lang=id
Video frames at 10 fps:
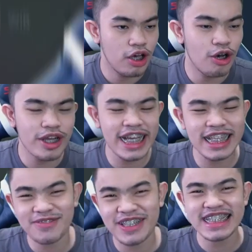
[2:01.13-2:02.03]
Oke, okay,
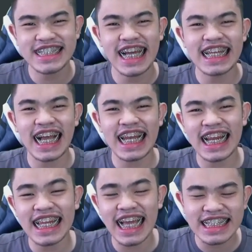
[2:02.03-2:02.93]
teman-teman, jadi kalian
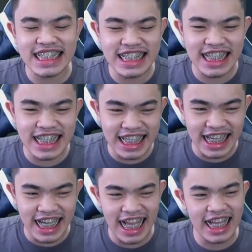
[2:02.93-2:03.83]
lihat di sini
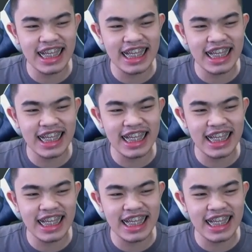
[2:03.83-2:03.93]
ya.